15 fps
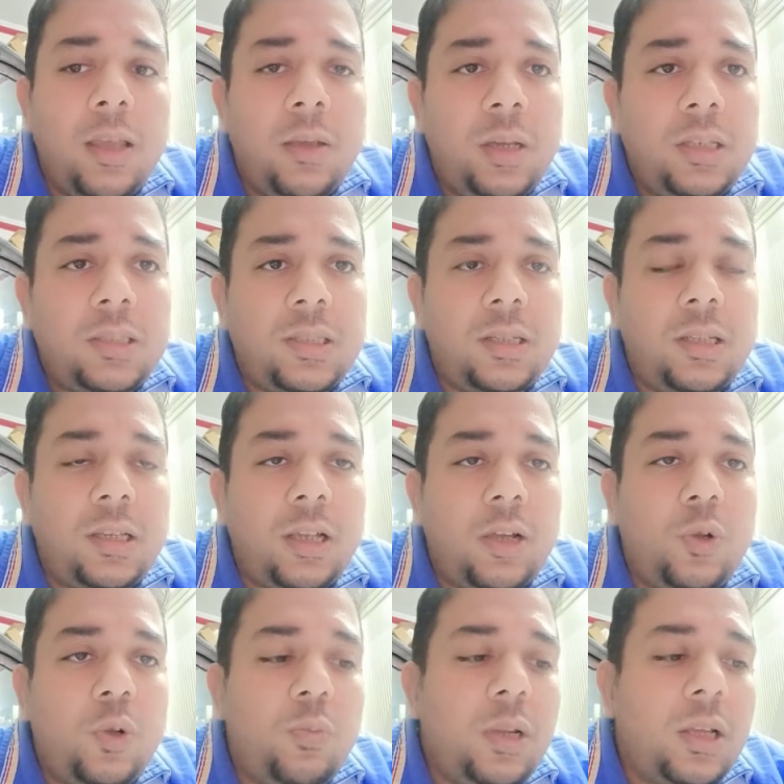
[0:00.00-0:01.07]
بحيث ان
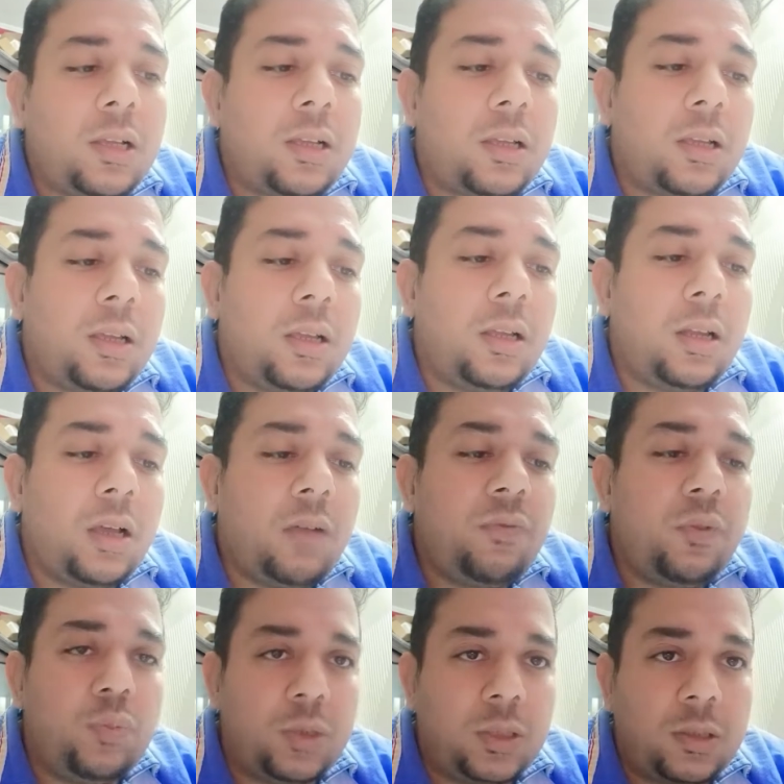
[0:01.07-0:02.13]
يقوم لك
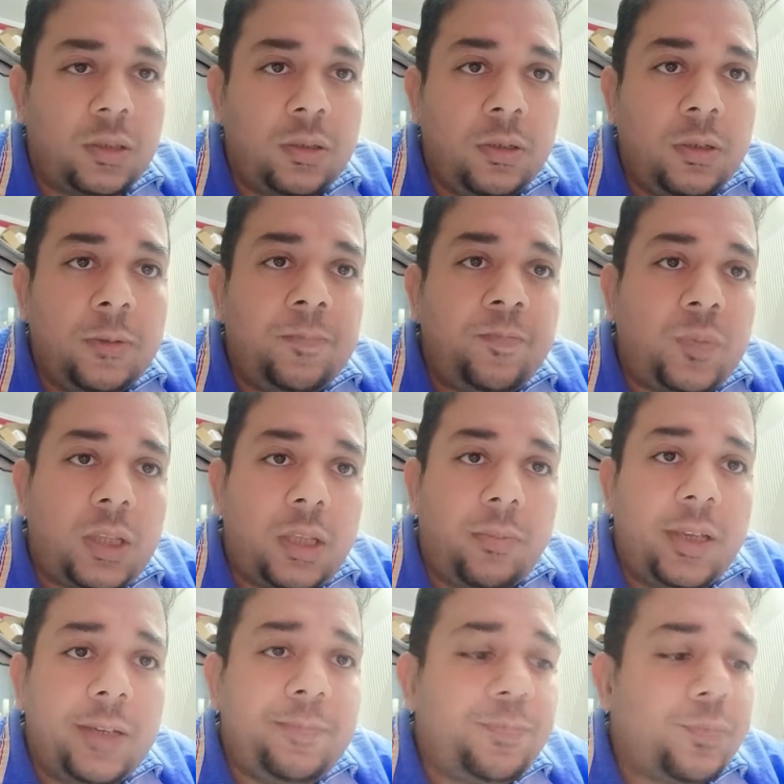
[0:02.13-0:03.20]
الافوميتر
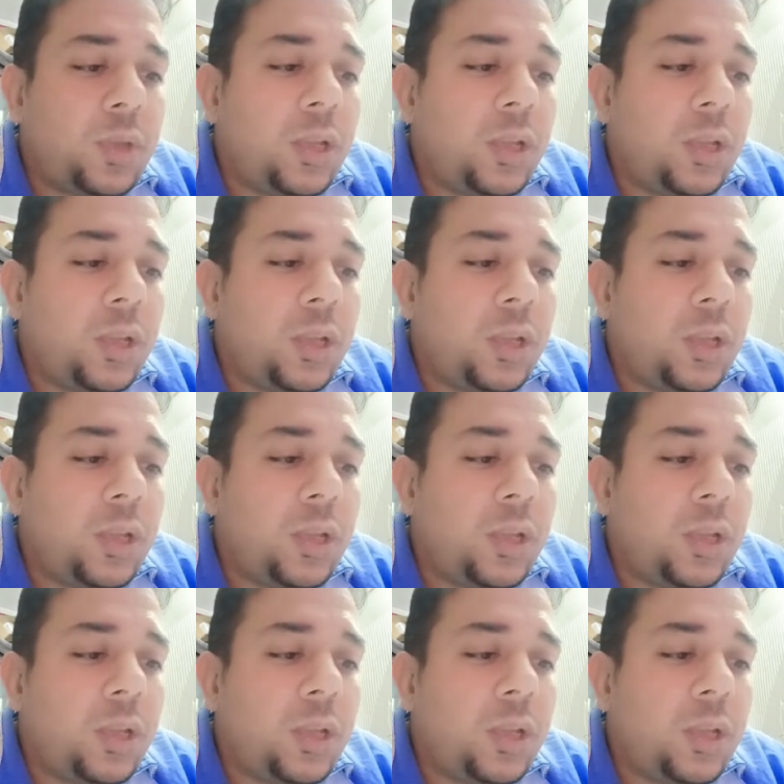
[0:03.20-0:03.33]
تمام